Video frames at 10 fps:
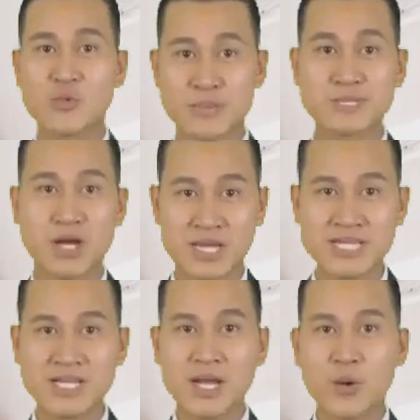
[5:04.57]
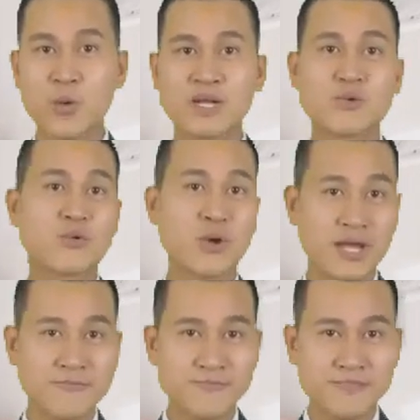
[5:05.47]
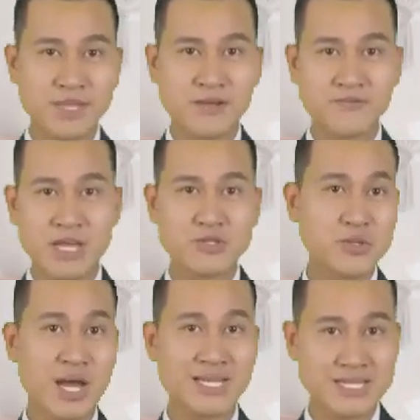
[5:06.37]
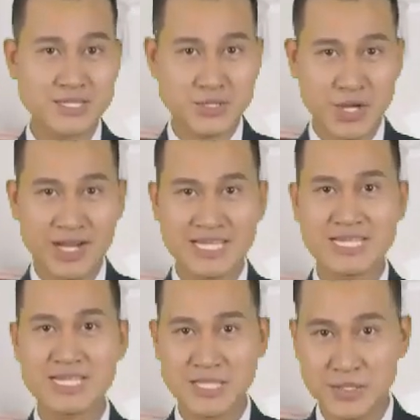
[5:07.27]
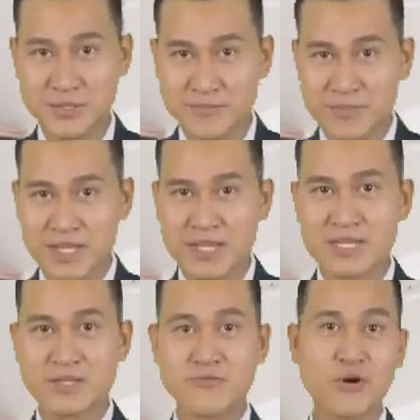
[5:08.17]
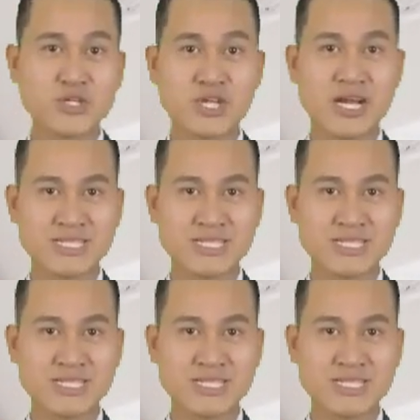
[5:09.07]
Follower aus wie eine komplett andere Person. Sie speckte 40 Kilo ab.